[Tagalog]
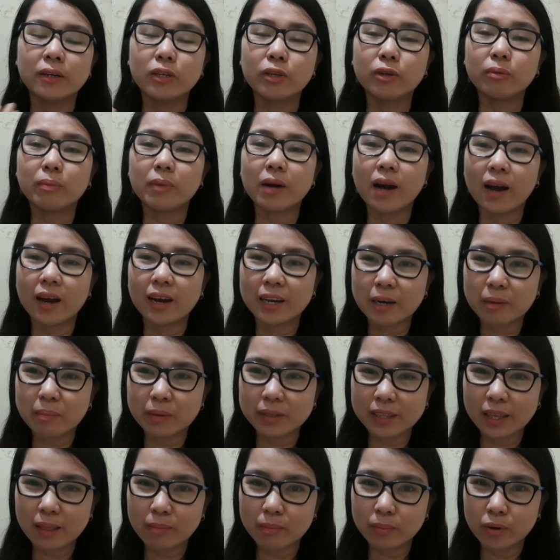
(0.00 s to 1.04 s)
yung mga
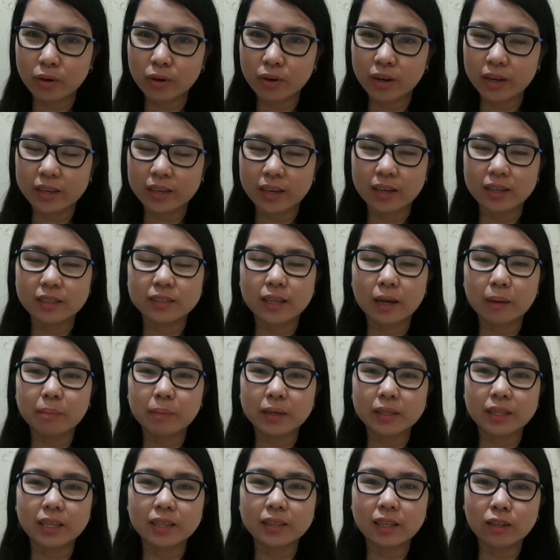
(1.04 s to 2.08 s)
karapatan mo, ayan,
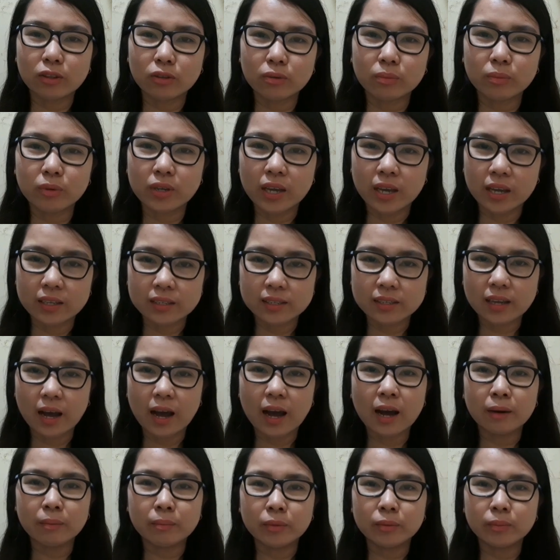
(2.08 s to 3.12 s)
dapat itanong mo yan sa
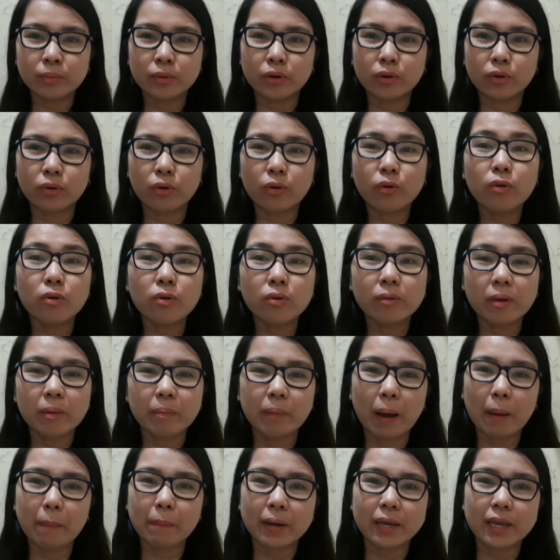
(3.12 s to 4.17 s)
amo mo kung
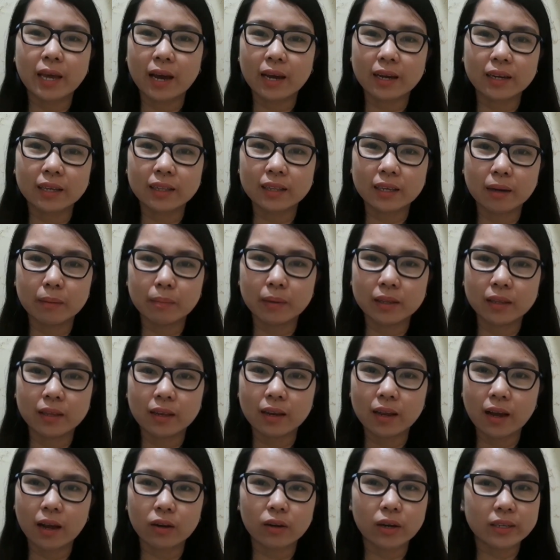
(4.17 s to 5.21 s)
papayagan ka ba
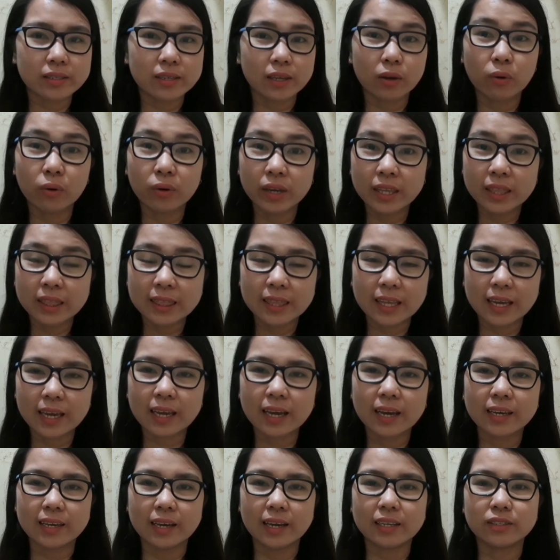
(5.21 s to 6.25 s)
nila. Kasi kung hindi,
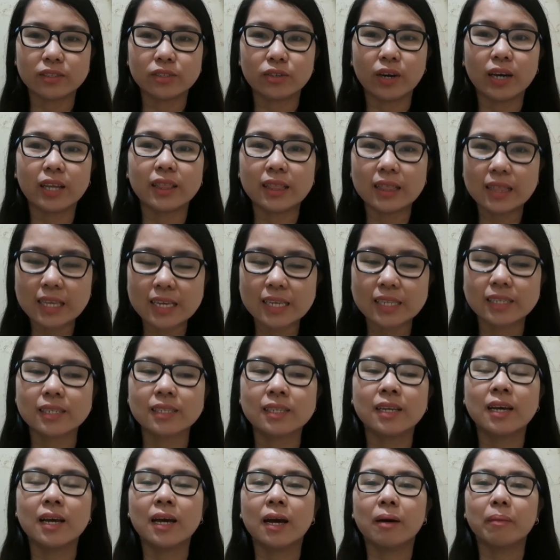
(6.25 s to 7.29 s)
ayan, so at least
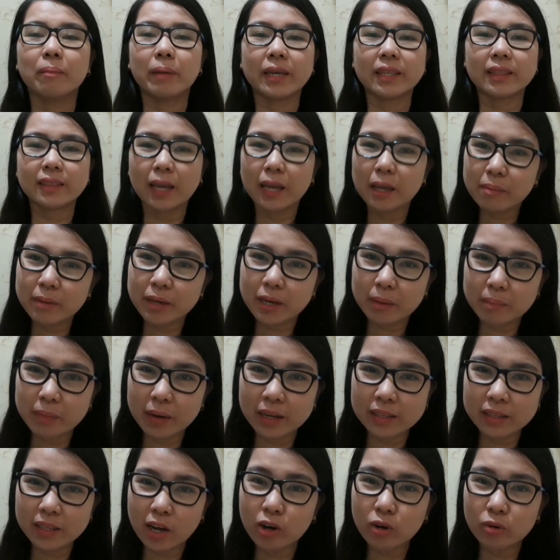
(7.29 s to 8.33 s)
may time ka
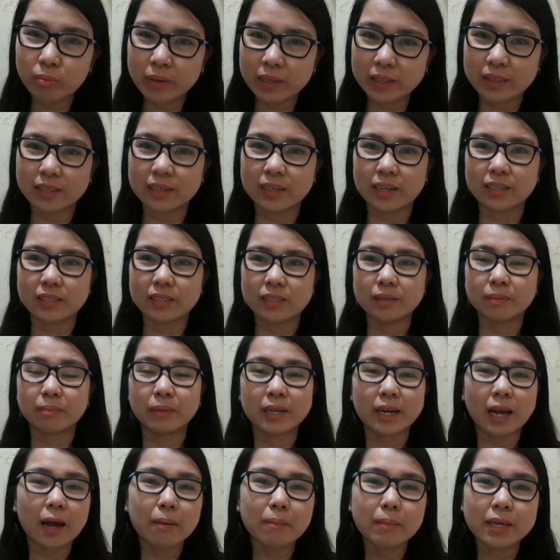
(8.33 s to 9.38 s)
pa na umatras.
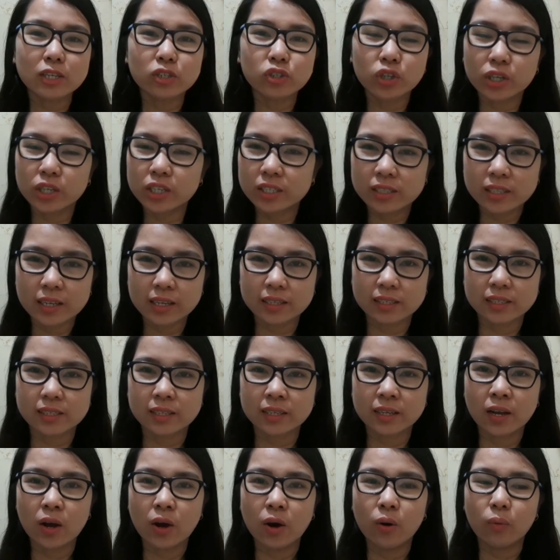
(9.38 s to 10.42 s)
Maraming choices.
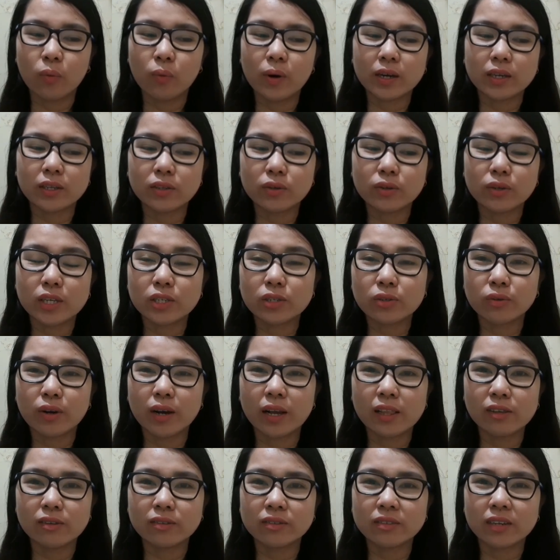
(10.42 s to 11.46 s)
Huwag niyong
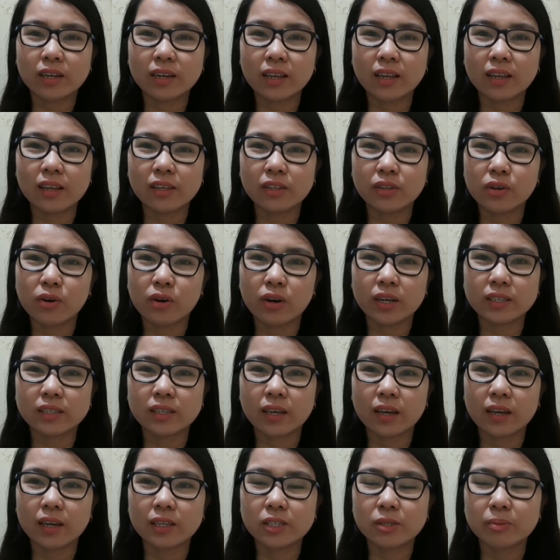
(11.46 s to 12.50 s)
isugal yung sarili niyo
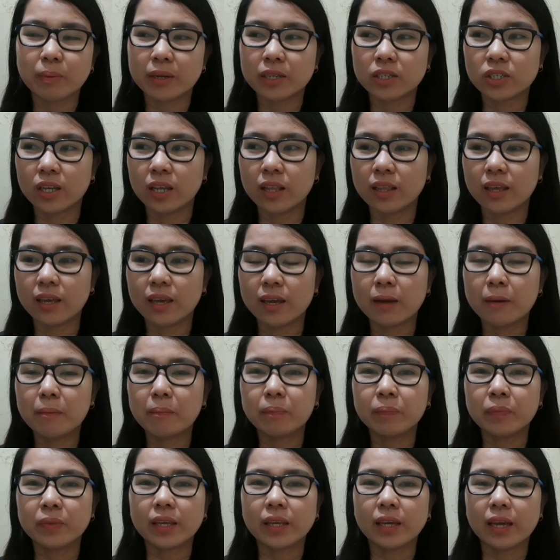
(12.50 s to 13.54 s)
kasi especially
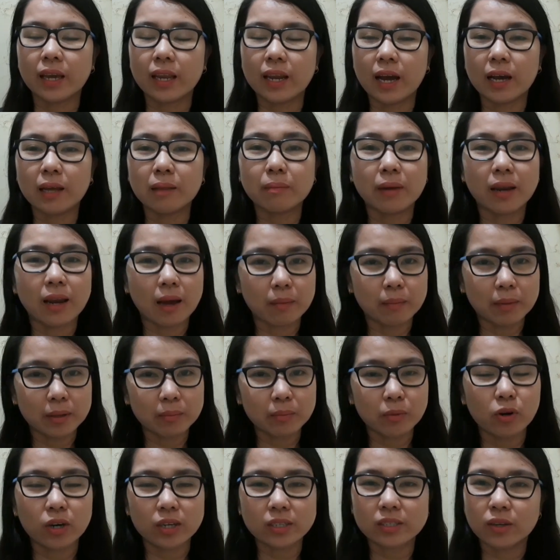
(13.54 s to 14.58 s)
kailangan malaman
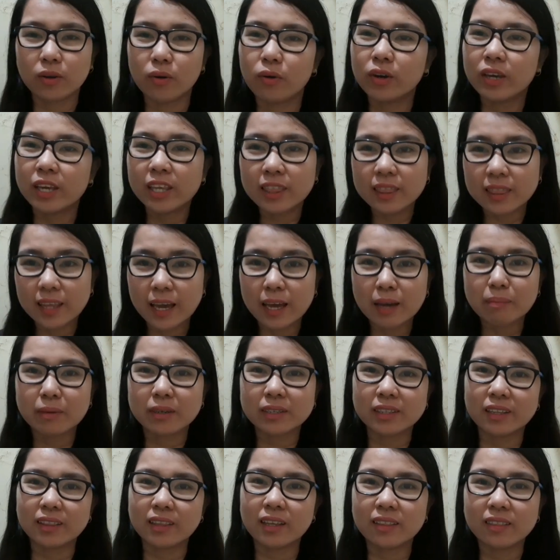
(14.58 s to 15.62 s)
mo. Kasi kung hindi,
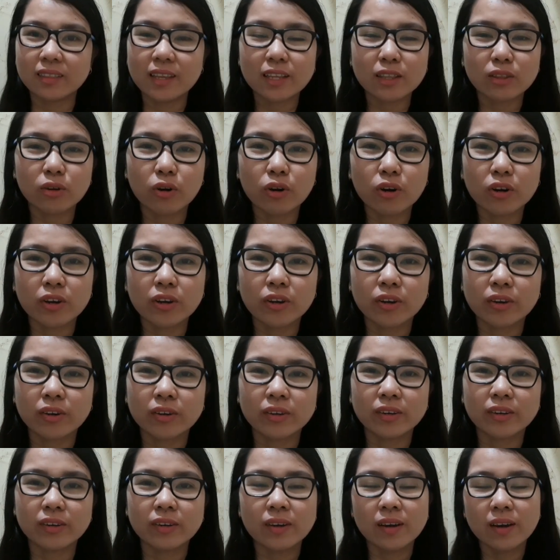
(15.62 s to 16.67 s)
pagdating dito,
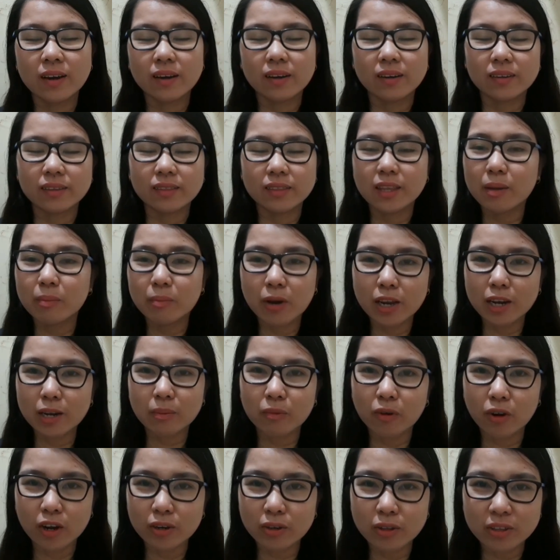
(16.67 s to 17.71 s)
hindi mo alam
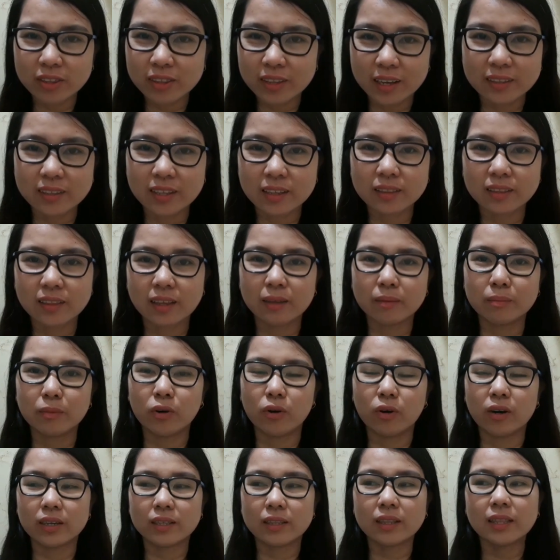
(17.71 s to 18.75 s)
kung ano yung dadatnan
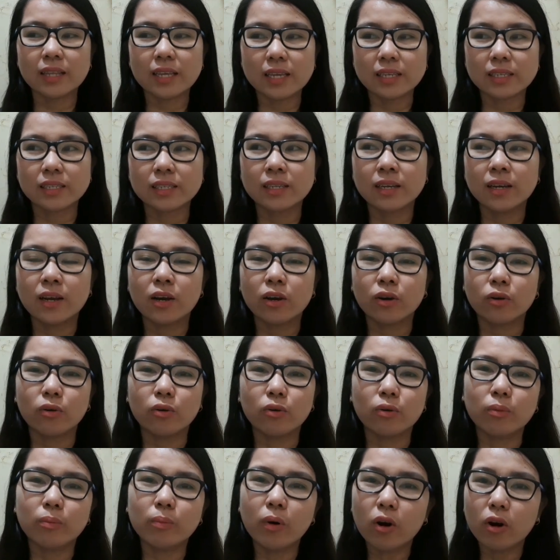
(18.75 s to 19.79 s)
mo. At least,
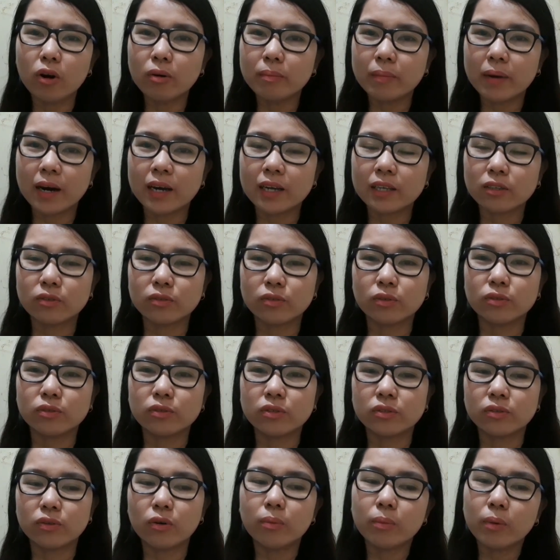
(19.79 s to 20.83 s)
kung umuuman, kung
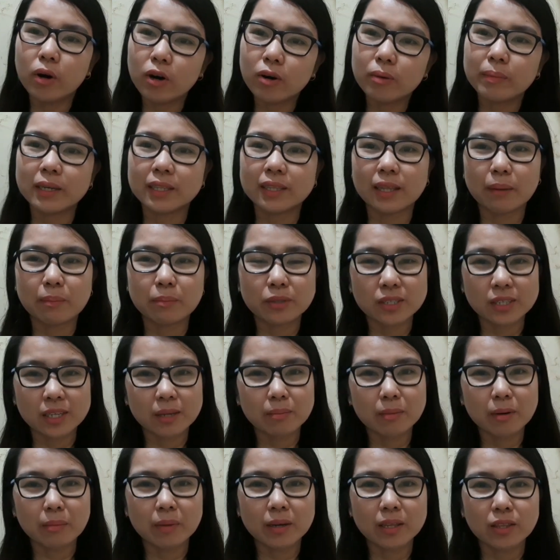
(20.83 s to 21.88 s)
umuuman tapos
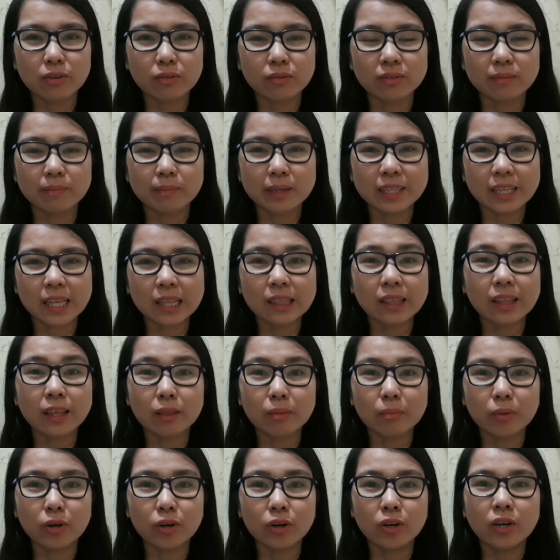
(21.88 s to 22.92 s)
iba man yung
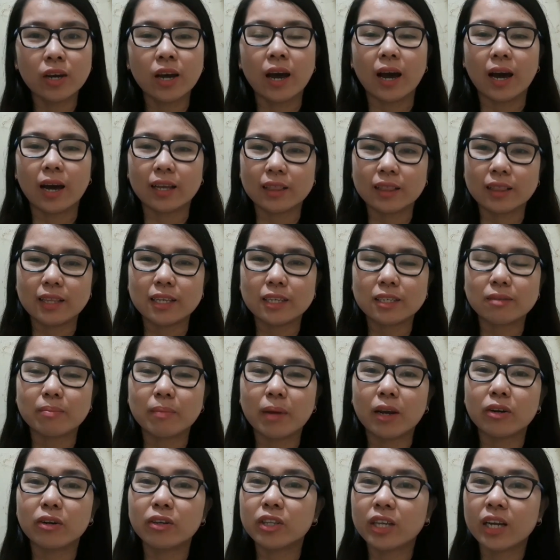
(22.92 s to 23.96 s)
madatnan mo, at least
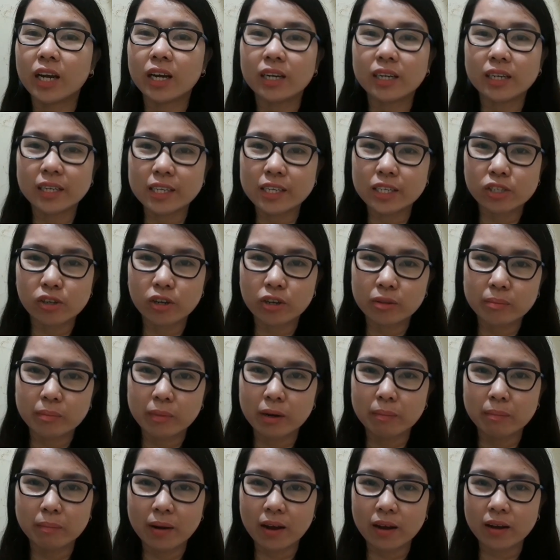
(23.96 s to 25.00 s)
meron kang reason
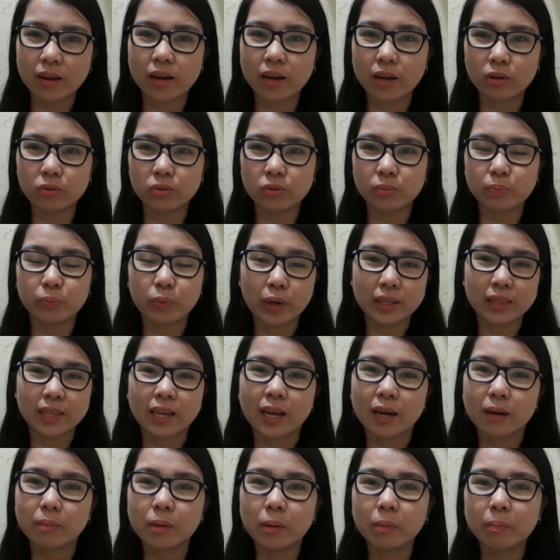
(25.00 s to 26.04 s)
mag-back out. Pwede
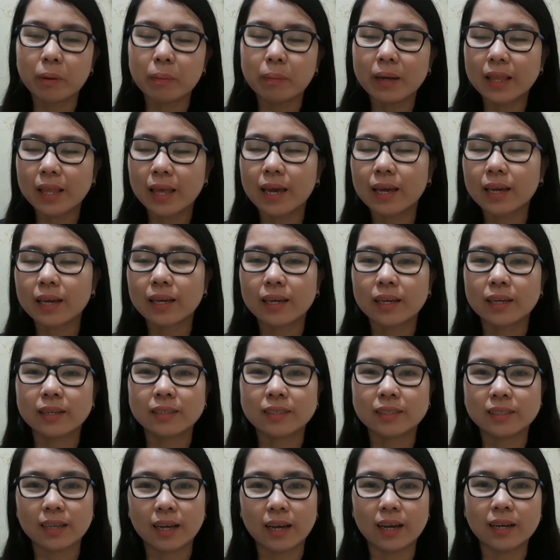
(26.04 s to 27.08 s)
kang magpabalik
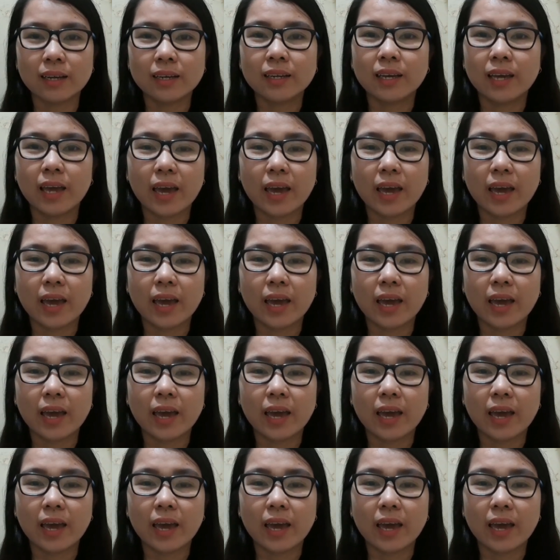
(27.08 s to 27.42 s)
sa